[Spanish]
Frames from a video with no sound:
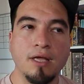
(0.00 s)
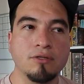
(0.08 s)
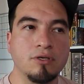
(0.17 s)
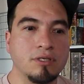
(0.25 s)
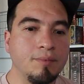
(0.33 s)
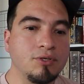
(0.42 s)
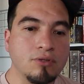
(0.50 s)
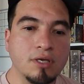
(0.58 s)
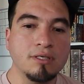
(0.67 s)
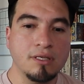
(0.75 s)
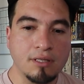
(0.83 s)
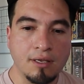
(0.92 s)
entonces me hizo
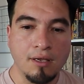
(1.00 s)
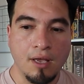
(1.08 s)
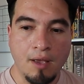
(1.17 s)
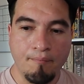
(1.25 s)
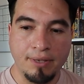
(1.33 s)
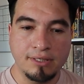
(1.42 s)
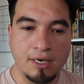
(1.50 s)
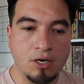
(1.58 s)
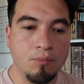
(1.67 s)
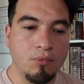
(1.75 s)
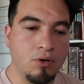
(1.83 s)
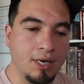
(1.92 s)
interesante pensar
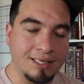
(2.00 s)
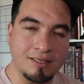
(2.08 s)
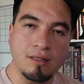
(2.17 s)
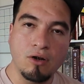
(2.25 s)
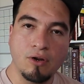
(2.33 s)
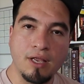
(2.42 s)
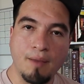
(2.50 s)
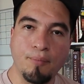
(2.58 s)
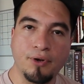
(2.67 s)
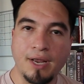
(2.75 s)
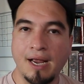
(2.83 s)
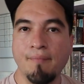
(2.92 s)
cómo esta tecnología
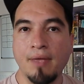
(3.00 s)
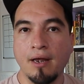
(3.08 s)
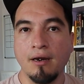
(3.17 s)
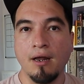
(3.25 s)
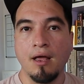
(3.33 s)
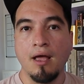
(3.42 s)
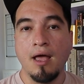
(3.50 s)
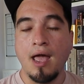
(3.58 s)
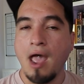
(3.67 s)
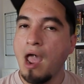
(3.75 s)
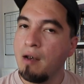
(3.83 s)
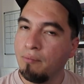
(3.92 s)
podría cambiar
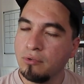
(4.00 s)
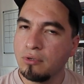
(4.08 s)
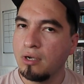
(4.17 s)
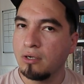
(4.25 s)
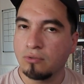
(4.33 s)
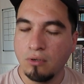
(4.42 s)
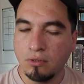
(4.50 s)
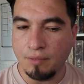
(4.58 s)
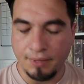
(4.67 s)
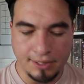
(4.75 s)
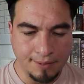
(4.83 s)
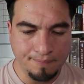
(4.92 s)
el mundo de los de
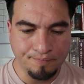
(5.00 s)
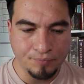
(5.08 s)
mesa.